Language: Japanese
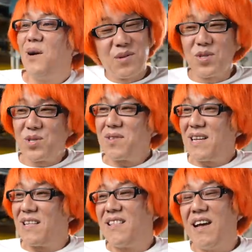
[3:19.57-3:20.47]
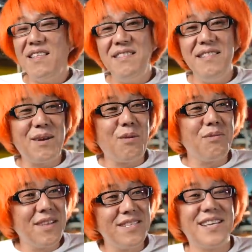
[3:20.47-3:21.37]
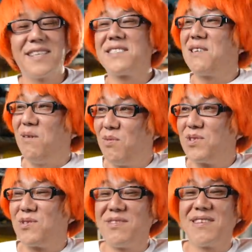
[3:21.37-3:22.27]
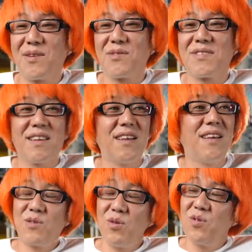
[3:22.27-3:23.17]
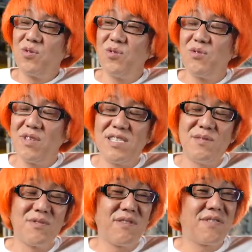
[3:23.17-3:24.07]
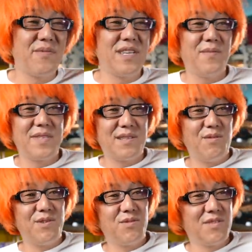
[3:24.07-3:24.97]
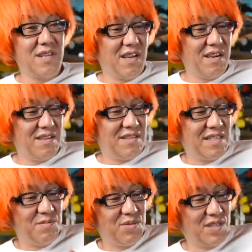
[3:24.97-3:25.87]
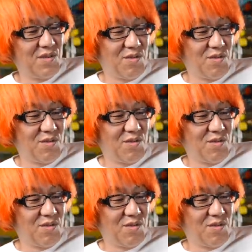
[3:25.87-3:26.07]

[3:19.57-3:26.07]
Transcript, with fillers: 年取ったらねなんでこんなに歴史が面白いんだろうってね、どんどんどんどんね自分が深みにはまってこういろんな人物像